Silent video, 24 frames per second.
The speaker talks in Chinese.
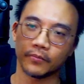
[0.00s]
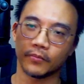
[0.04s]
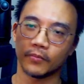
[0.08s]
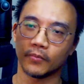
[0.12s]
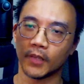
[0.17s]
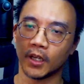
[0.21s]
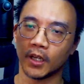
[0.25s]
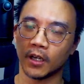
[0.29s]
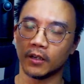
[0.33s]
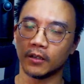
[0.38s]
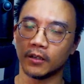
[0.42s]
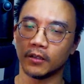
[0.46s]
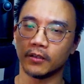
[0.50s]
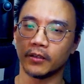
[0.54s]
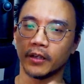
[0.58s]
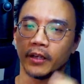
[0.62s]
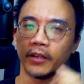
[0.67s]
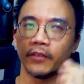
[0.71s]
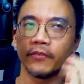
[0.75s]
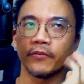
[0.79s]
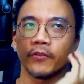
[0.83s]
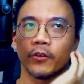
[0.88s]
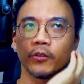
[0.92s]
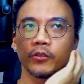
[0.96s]
呃，
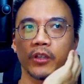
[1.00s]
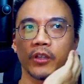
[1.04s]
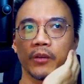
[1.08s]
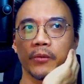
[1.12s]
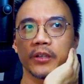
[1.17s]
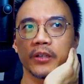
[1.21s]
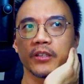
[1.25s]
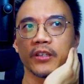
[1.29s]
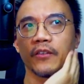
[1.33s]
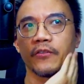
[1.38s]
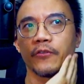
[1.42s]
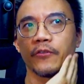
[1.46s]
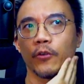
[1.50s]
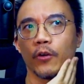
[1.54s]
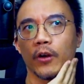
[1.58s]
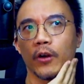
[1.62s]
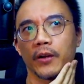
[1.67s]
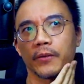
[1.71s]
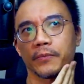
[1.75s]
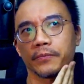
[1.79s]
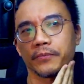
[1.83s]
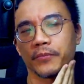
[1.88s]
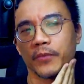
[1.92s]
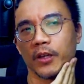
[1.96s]
哎，vote 要不要加 for 啊？
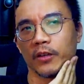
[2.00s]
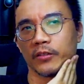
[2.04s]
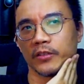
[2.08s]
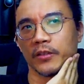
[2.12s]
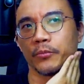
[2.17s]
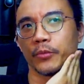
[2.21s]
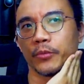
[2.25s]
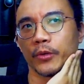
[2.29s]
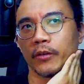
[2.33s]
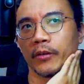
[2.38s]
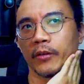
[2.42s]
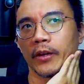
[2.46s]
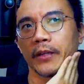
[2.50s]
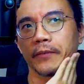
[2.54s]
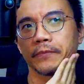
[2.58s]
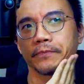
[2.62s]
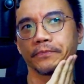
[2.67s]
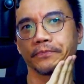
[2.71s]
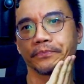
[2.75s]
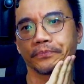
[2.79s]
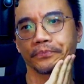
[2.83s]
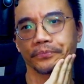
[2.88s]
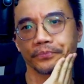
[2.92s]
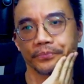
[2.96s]
好像不用
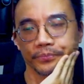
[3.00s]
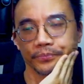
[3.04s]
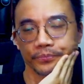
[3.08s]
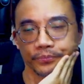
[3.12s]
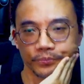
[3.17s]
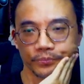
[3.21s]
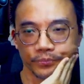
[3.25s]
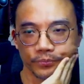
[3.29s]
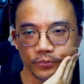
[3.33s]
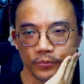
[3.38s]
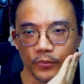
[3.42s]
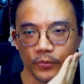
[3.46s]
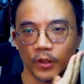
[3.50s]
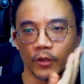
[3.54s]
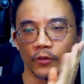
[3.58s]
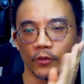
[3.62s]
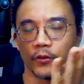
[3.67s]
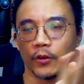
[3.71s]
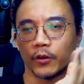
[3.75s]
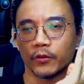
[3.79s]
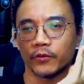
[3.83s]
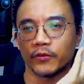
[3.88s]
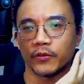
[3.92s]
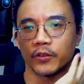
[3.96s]
哎，you
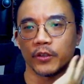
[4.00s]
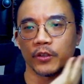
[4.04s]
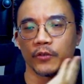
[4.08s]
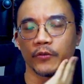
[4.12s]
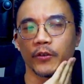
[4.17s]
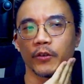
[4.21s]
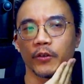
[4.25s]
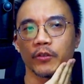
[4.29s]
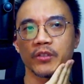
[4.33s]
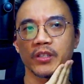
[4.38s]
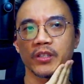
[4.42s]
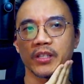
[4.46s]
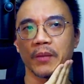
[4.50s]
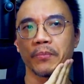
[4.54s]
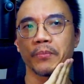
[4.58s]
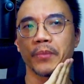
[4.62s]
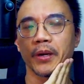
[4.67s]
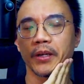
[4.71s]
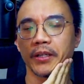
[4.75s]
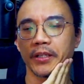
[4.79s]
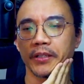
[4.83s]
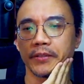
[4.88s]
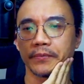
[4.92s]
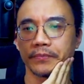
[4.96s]
vote，you vote
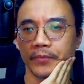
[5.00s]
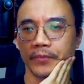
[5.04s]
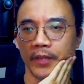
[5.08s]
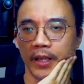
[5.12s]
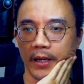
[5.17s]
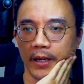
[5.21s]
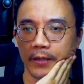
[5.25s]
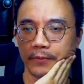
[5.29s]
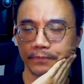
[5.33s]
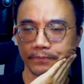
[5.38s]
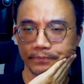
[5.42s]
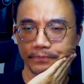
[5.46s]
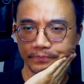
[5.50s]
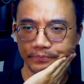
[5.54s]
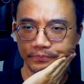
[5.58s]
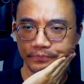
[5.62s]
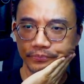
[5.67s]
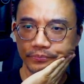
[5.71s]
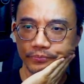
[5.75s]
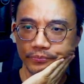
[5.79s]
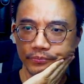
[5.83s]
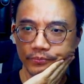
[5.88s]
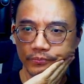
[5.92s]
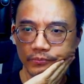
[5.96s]
somebody，yeah。
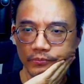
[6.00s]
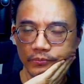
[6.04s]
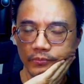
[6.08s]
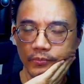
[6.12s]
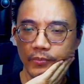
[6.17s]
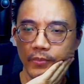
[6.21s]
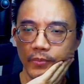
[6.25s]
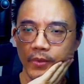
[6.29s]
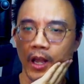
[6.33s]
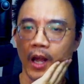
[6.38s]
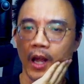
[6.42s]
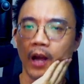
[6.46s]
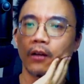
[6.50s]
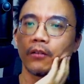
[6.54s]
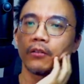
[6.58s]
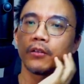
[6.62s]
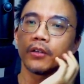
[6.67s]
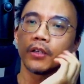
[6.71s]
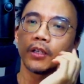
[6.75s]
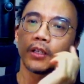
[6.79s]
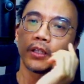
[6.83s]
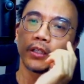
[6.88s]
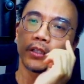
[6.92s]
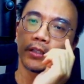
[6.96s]
好，
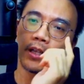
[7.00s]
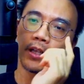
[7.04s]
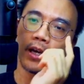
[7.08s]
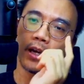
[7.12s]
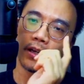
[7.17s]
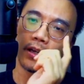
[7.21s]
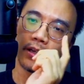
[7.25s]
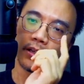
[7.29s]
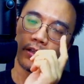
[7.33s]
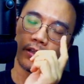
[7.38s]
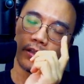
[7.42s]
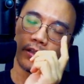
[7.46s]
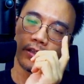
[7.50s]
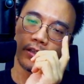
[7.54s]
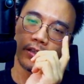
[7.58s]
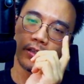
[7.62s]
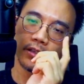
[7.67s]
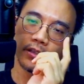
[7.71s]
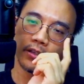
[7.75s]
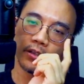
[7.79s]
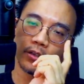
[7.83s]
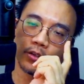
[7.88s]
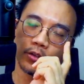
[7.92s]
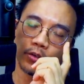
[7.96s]
那
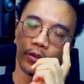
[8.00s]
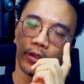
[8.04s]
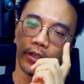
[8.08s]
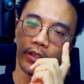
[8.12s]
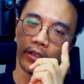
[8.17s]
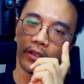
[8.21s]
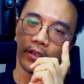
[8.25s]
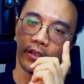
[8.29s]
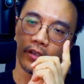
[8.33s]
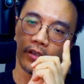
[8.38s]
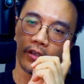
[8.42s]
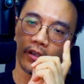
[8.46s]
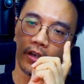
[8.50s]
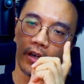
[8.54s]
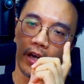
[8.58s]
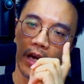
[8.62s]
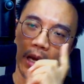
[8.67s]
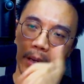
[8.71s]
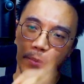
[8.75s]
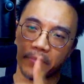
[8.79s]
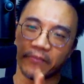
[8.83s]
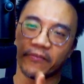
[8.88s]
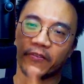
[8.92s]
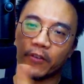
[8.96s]
所以。
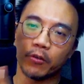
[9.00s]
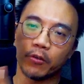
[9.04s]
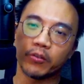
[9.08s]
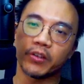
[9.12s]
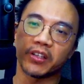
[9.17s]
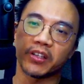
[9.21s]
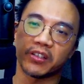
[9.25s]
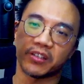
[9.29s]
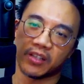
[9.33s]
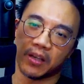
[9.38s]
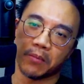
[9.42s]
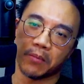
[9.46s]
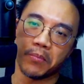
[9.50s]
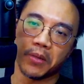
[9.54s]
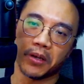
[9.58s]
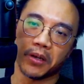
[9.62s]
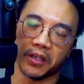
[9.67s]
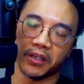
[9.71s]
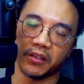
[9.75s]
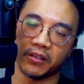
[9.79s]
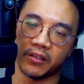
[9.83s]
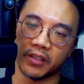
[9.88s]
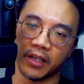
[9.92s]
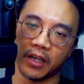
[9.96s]
I'm voting
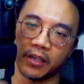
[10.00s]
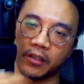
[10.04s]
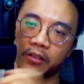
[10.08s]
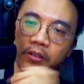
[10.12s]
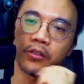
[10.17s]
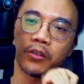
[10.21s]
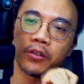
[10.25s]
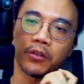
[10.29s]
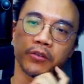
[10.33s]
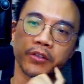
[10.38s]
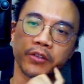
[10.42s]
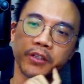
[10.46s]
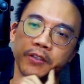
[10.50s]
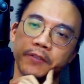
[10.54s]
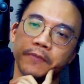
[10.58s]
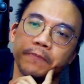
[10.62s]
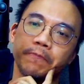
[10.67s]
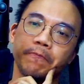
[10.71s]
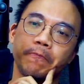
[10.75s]
somebody 加的是首词，